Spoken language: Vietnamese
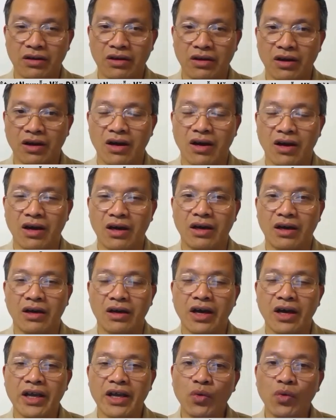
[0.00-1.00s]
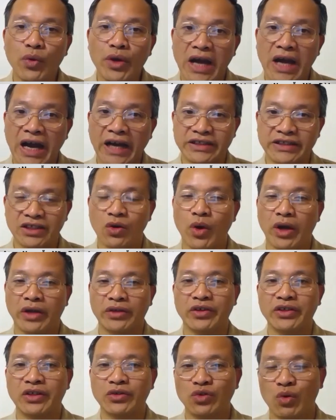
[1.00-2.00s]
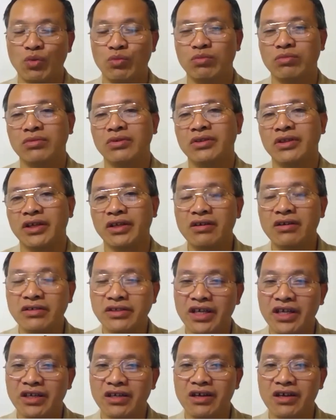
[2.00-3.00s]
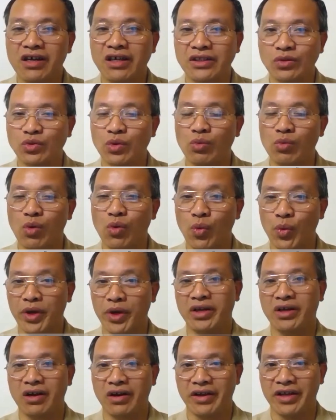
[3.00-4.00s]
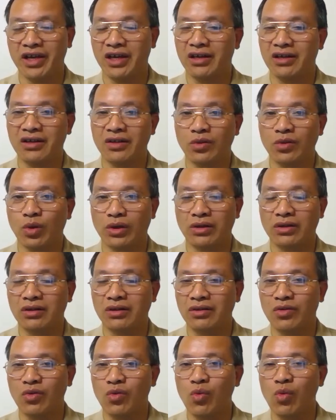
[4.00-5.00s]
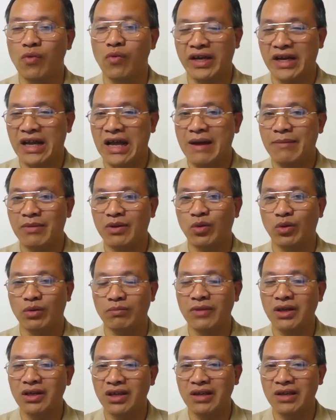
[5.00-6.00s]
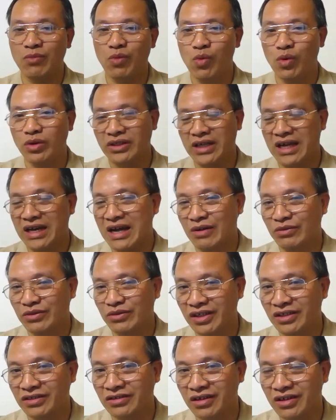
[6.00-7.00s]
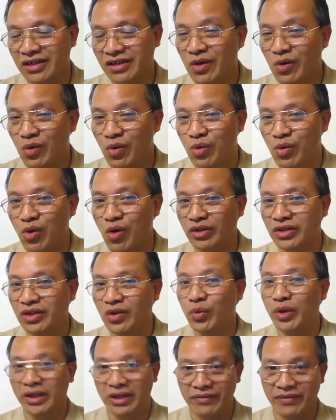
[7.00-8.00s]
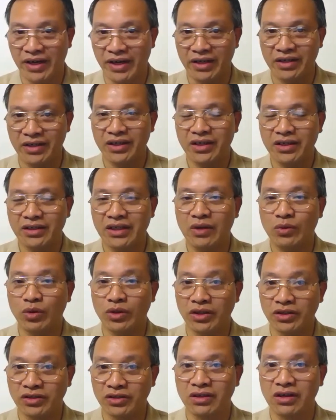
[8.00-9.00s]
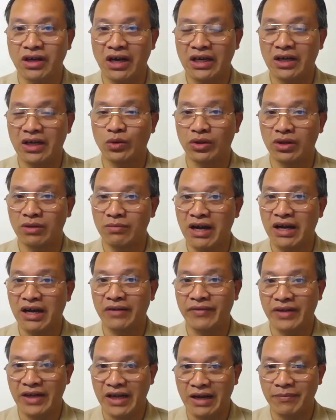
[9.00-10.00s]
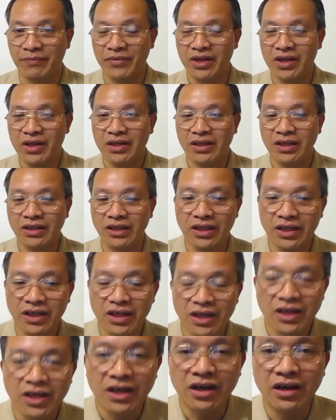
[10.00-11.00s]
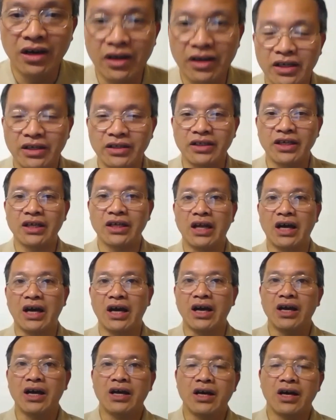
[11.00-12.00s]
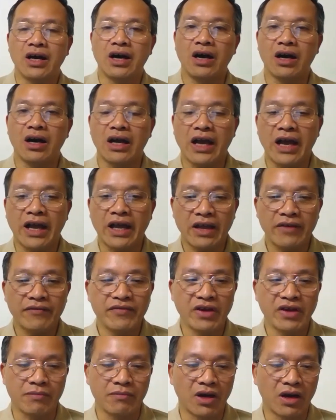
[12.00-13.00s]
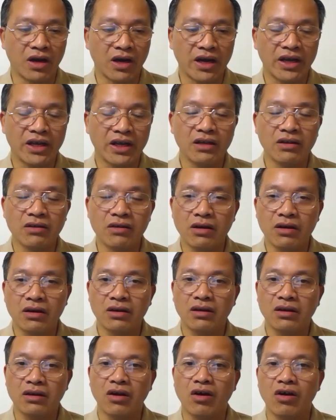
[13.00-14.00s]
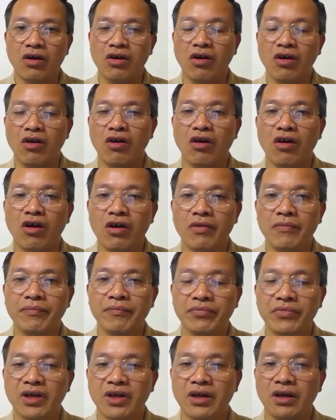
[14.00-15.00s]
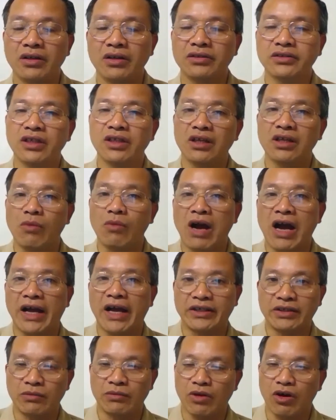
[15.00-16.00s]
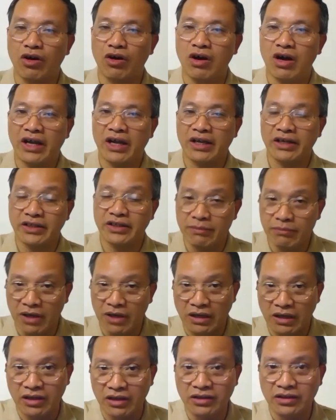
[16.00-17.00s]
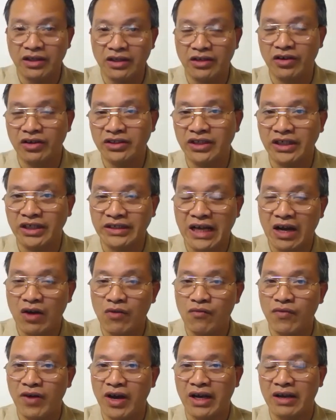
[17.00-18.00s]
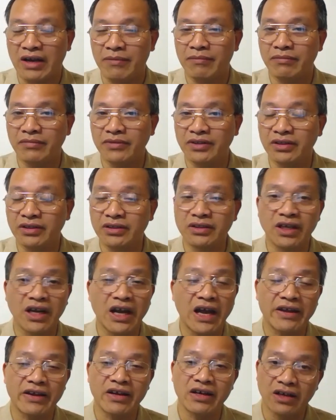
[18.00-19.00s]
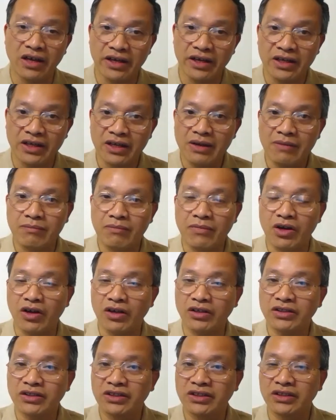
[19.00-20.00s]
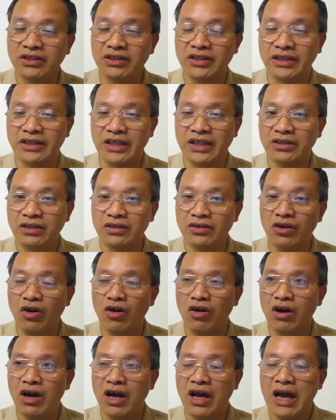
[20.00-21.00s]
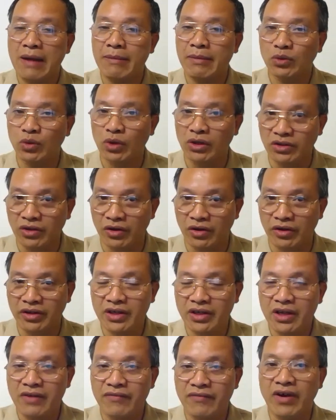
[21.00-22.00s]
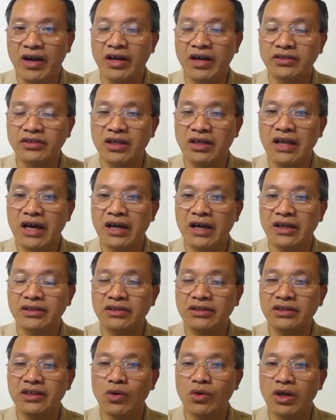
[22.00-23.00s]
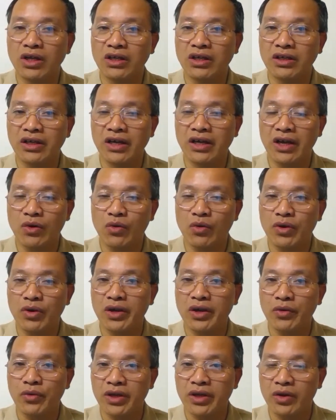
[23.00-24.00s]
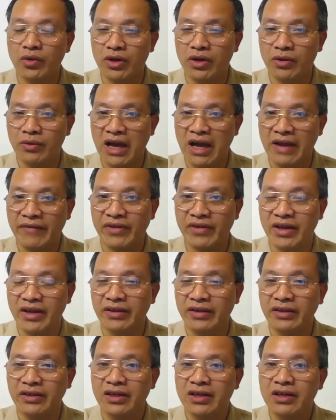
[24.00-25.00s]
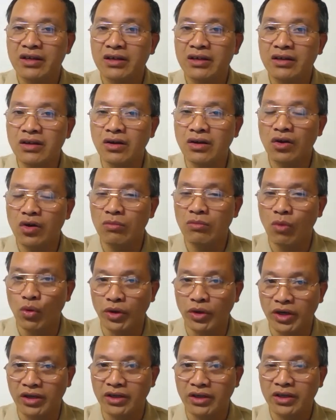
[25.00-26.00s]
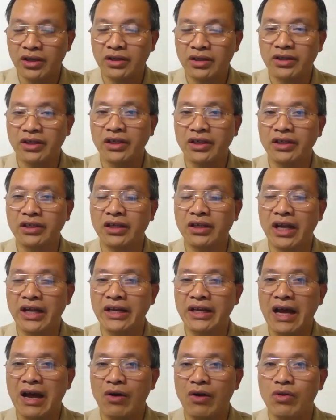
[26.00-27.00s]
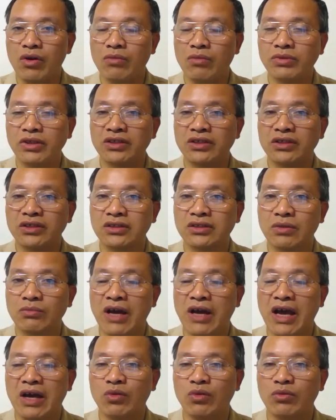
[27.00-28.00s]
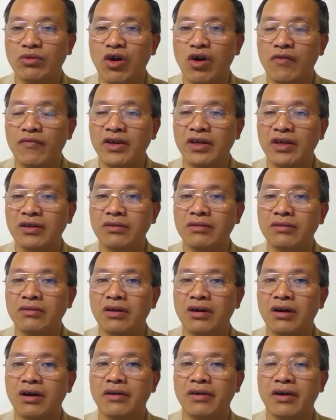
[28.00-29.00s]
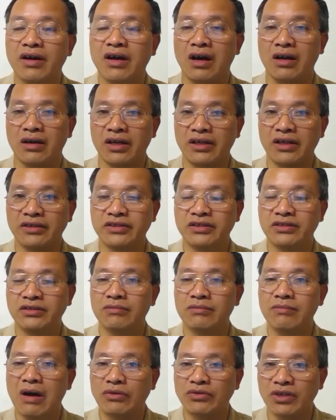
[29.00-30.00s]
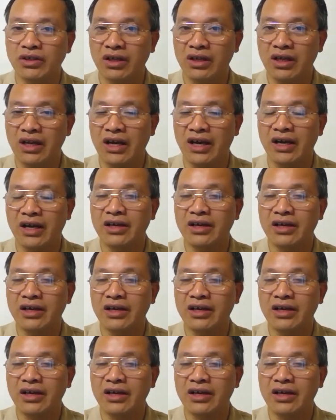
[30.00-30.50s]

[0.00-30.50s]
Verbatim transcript: uh, gây nguy hại sức khỏe cho người tiêu dùng thì đương nhiên người tiêu dùng có quyền khởi kiện luật của Việt Nam hay luật bất kỳ một quốc gia nào trên thế giới đều có những quy định như vậy theo luật hình sự hay là luật thương mại ở Việt Nam thế thì uh, hiển nhiên là uh, cái cái việc mà cái nước nó có uh, chất độc hại ở trong đó hay là nhiễm bẩn đó, thì nó xảy ra không phải là những ngày gần đây mà đã xảy ra trước đó hai ba tuần rồi và người dân đã nhiều lần kêu khiếu khiếu khiếu nại về cái nước nó có mùi đó thì lãnh đạo công ty sông đà lúc đó vẫn uh, khẳng định trước báo giới là